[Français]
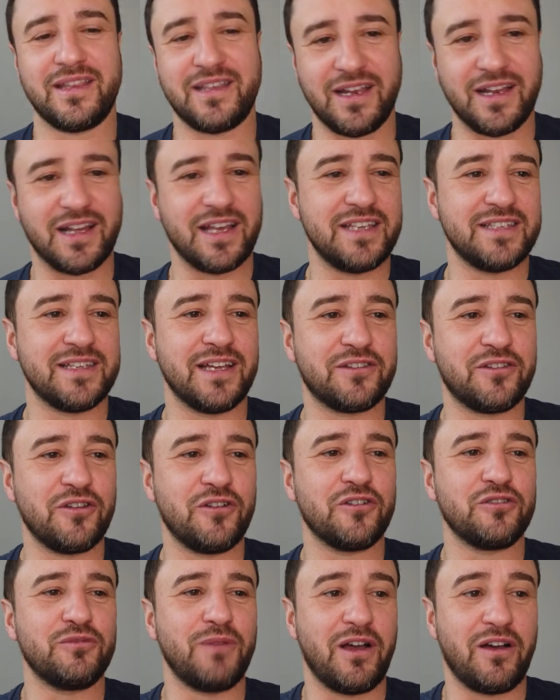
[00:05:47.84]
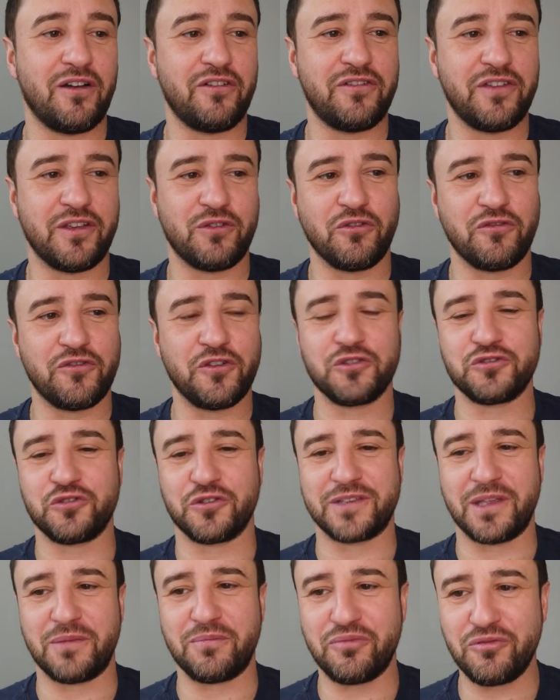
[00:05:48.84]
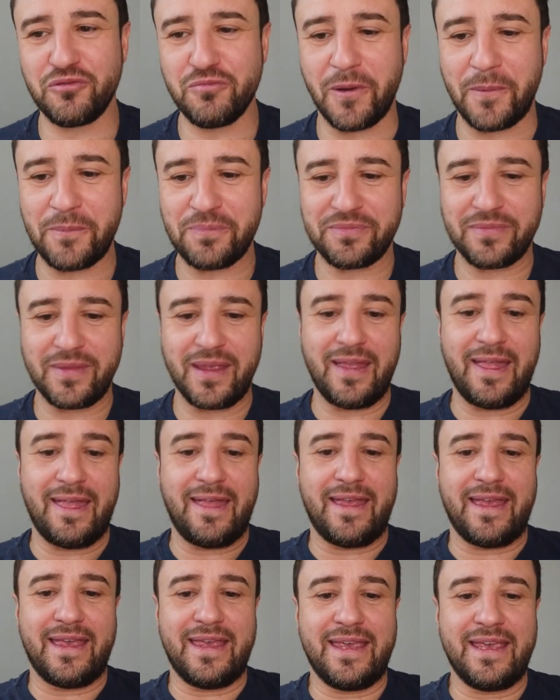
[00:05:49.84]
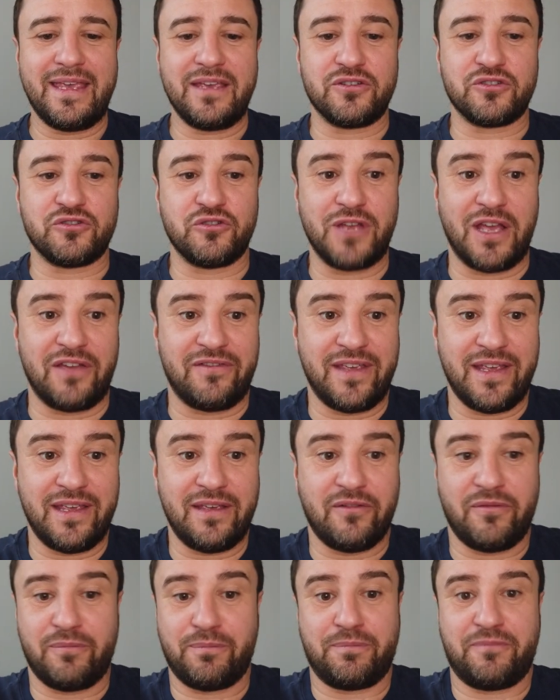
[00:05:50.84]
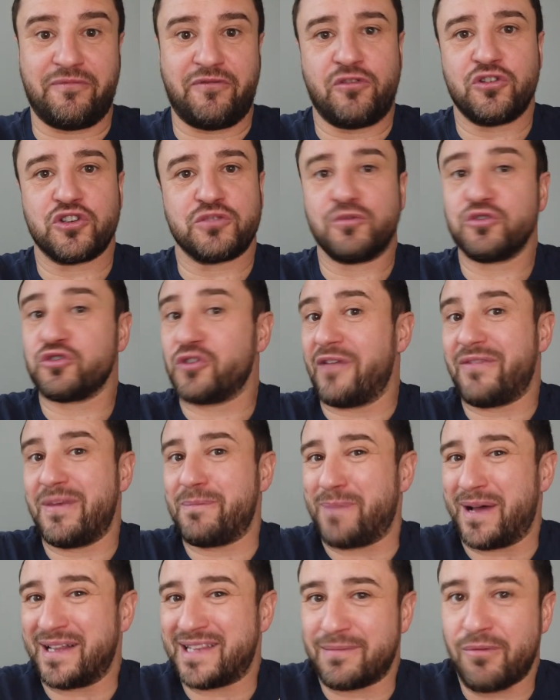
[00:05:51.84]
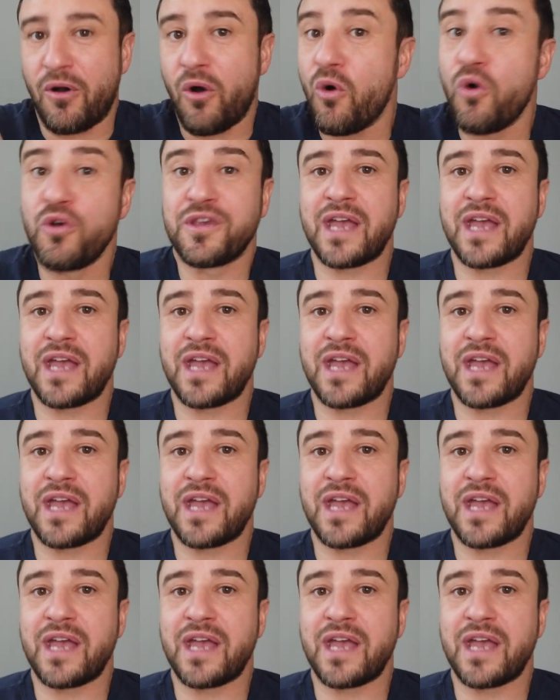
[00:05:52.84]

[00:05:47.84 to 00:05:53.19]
qui était le réalisateur, de m'avoir fait confiance sur cette pub. Et je n'avais, franchement, je n'avais pratiquement